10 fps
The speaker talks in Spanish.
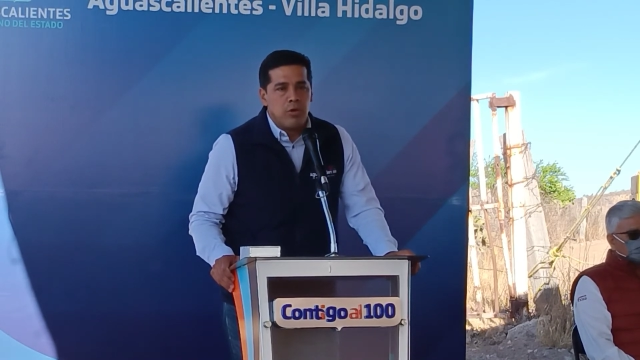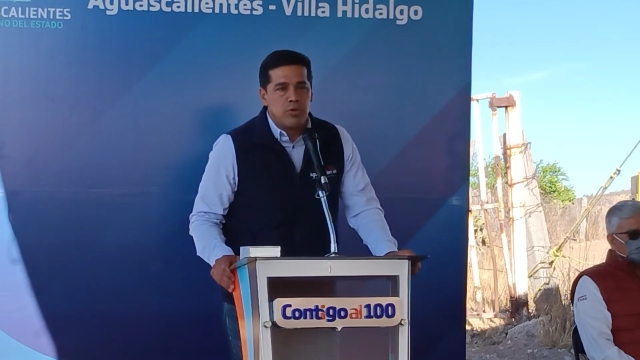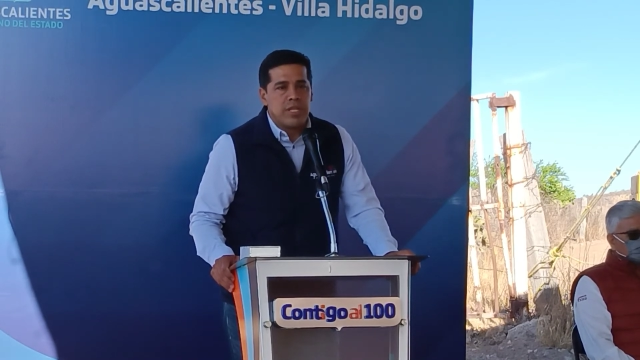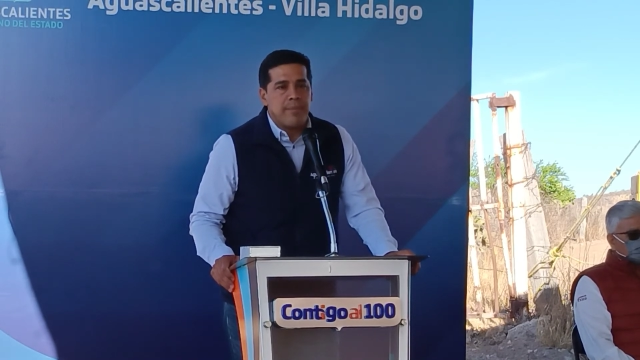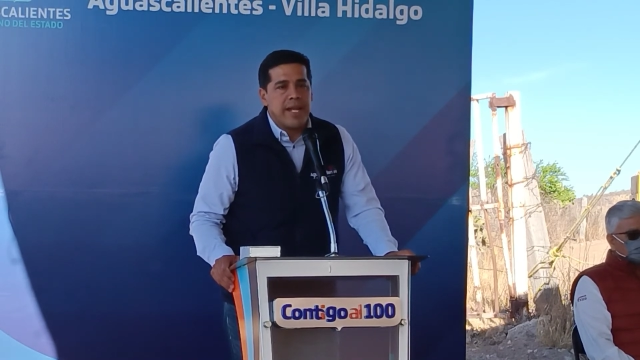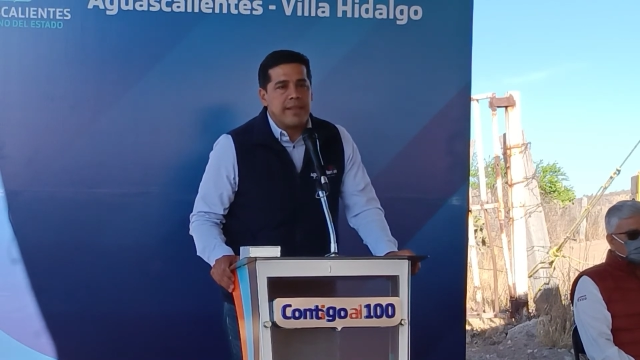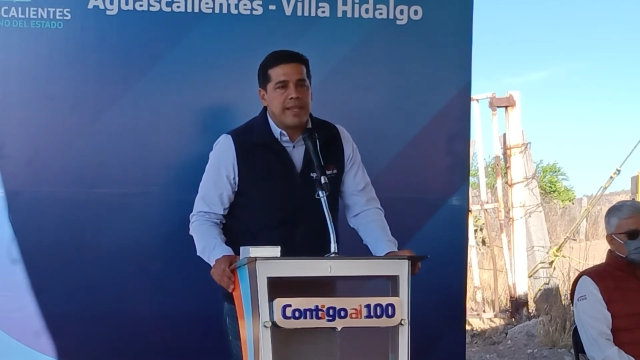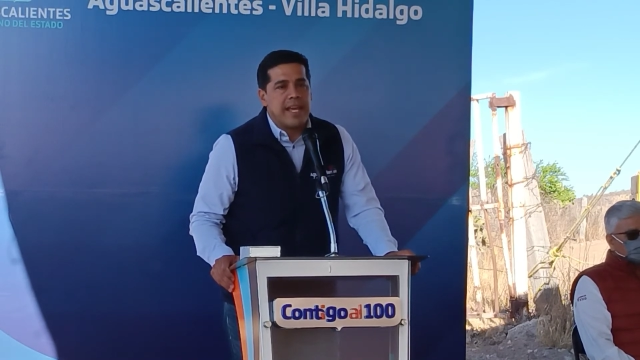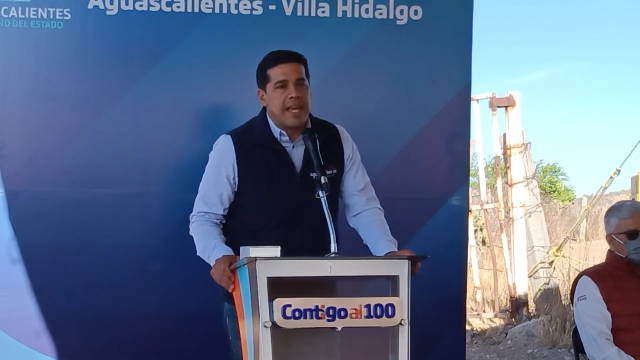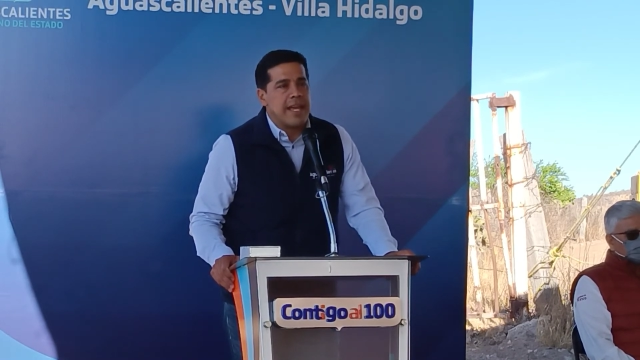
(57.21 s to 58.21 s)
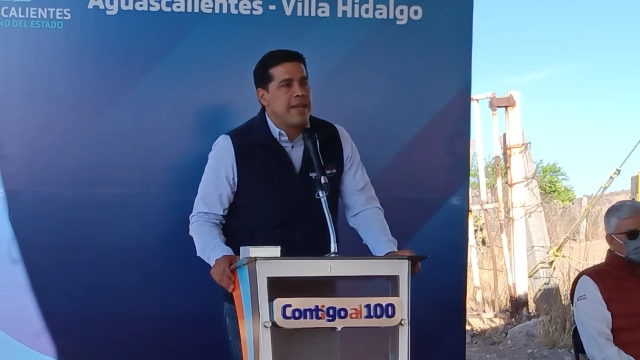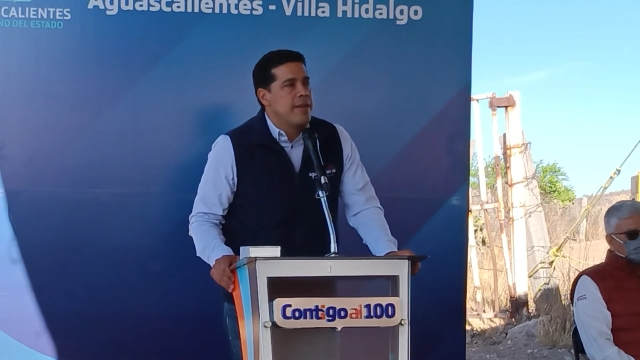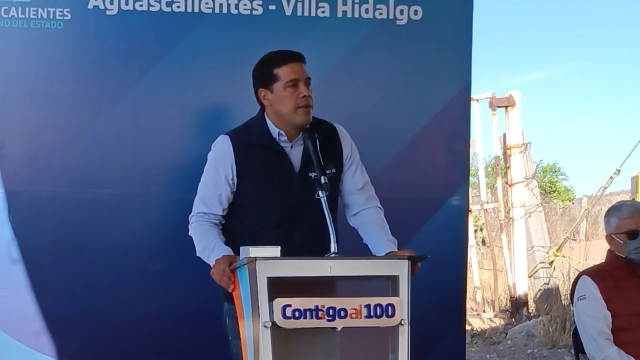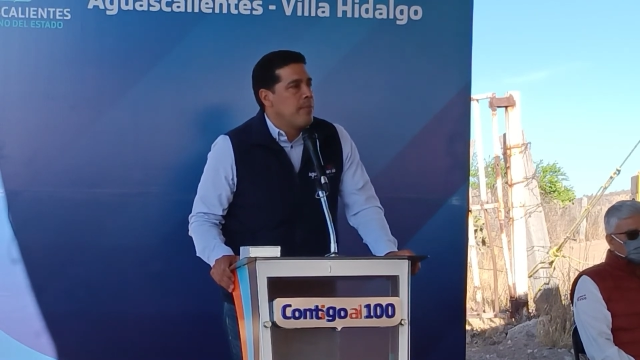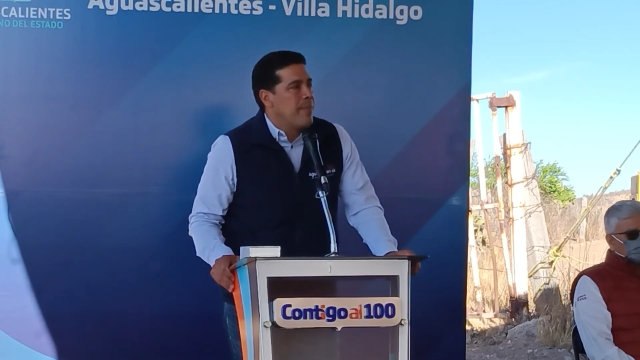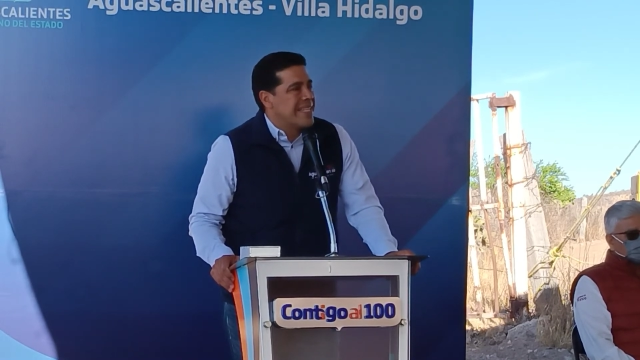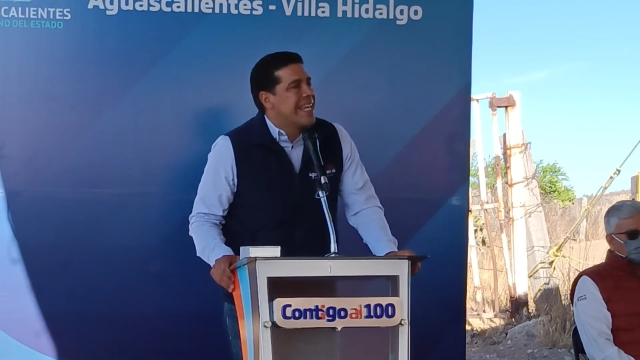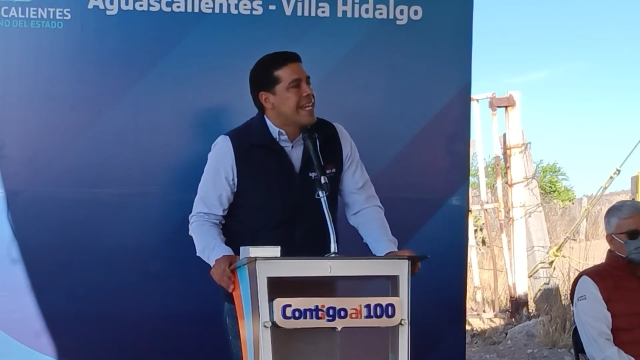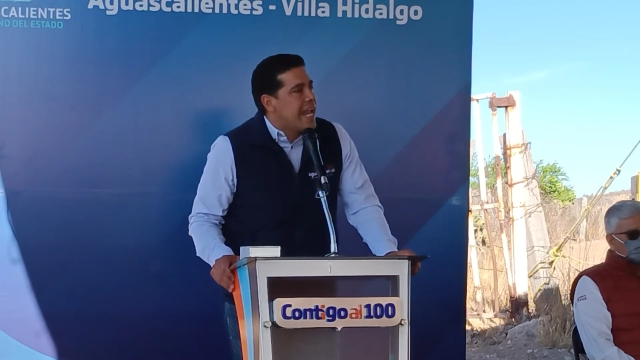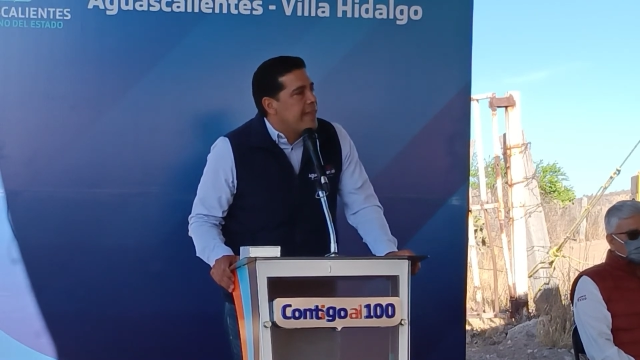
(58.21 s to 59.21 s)
justamente
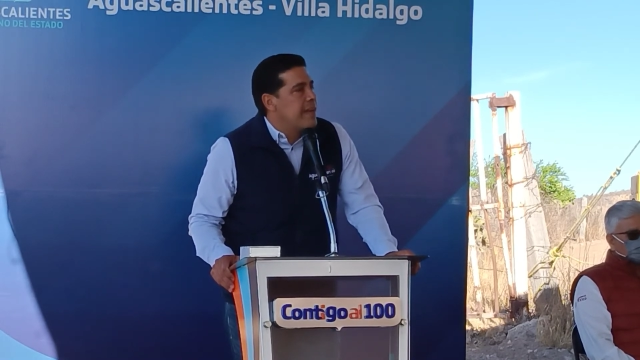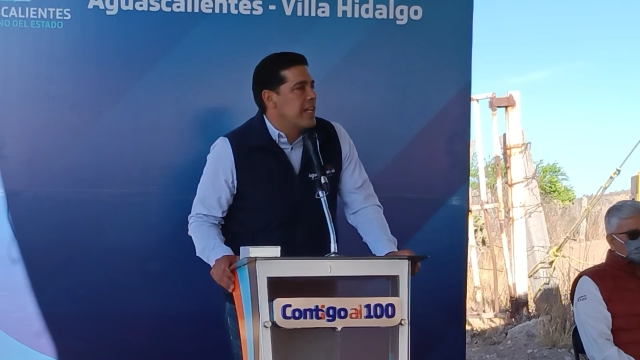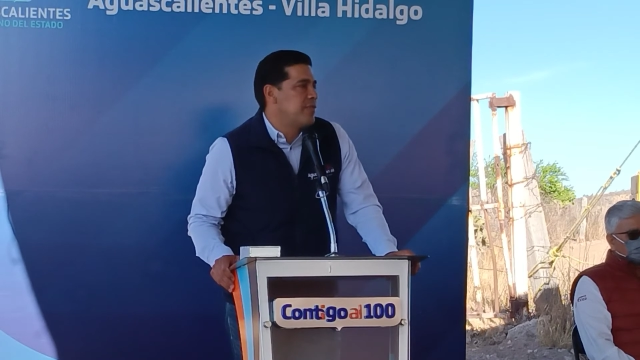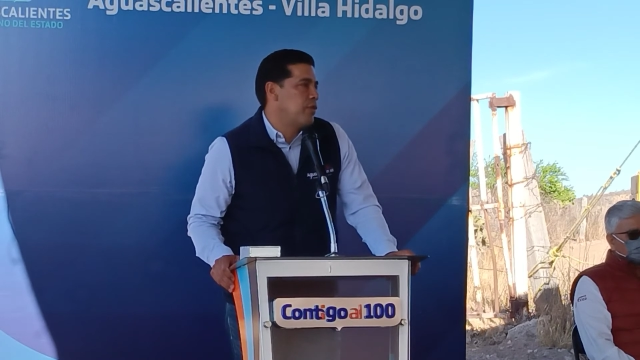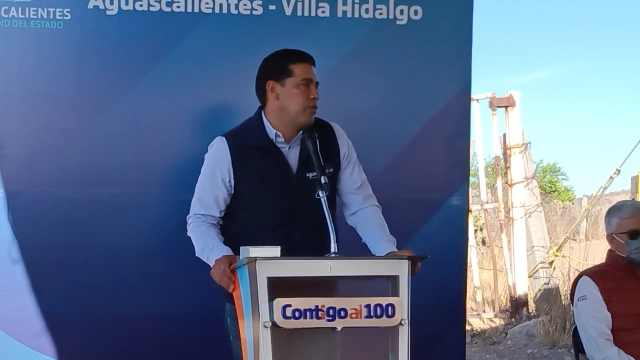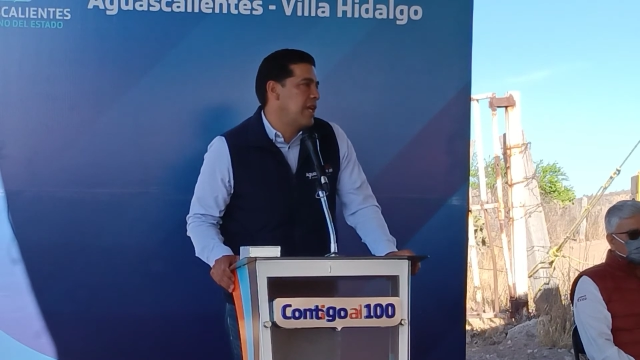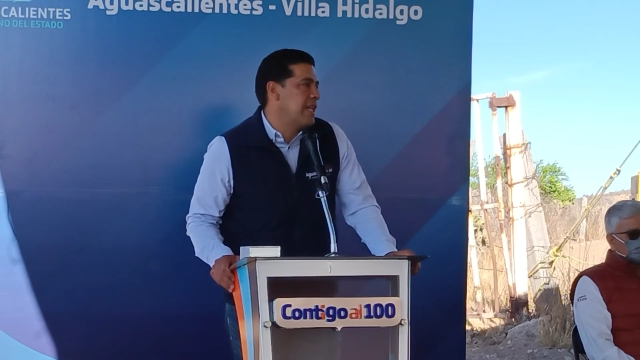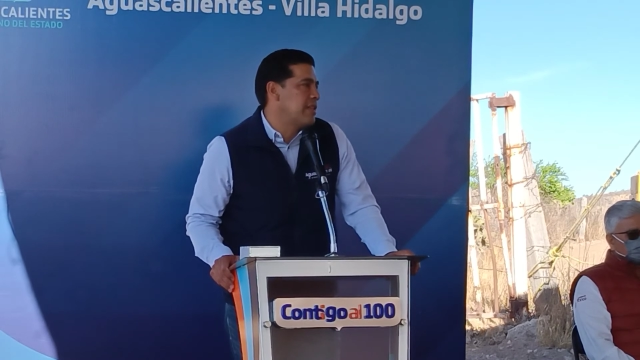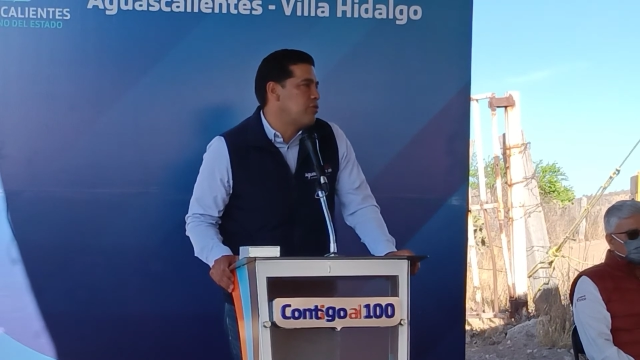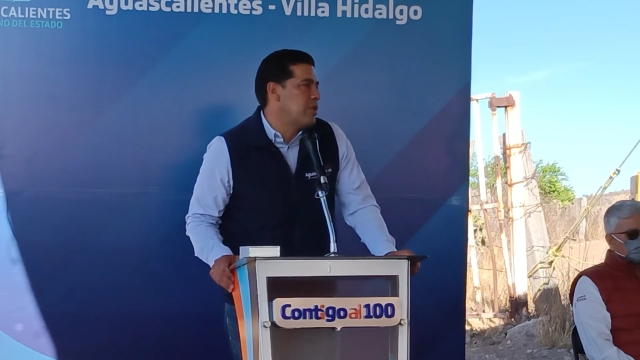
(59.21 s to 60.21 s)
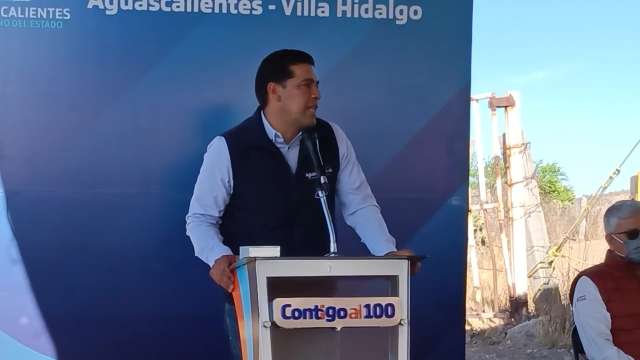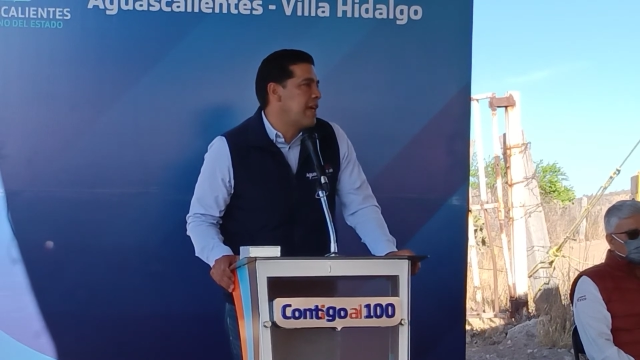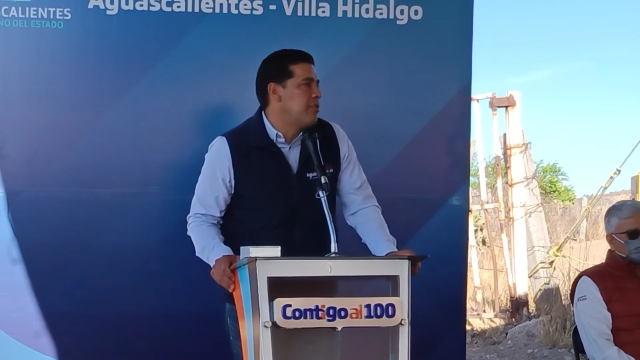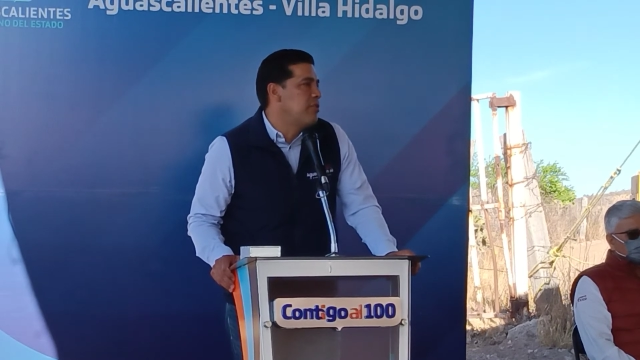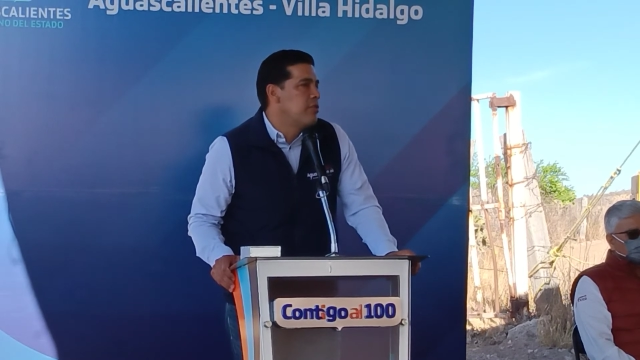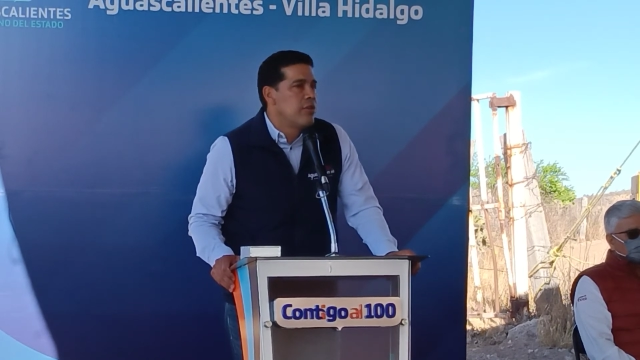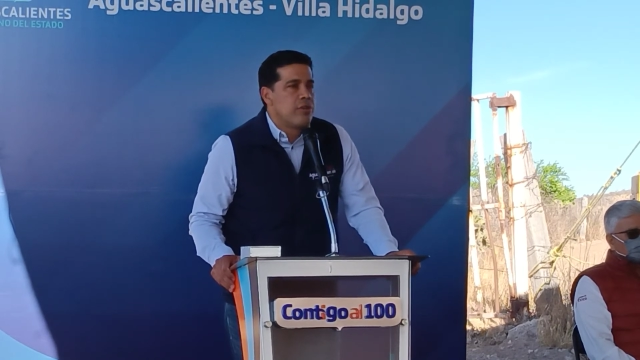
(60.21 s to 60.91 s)
más allá de las fronteras de su estado,